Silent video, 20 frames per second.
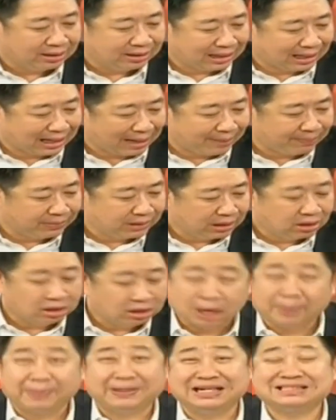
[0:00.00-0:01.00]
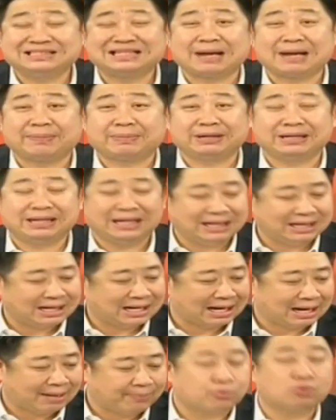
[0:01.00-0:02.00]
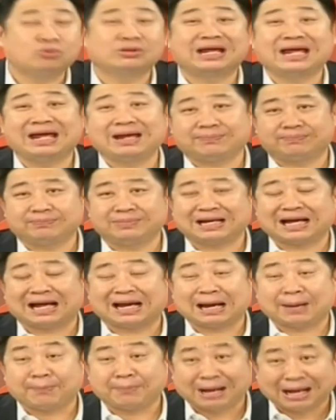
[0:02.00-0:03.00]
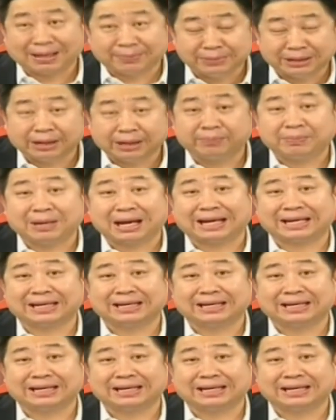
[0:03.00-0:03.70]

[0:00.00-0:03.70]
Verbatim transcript: นะครับก็เป็นที่ทราบกันดีนะครับกรุงเทพมีการทำผังเมืองใหม่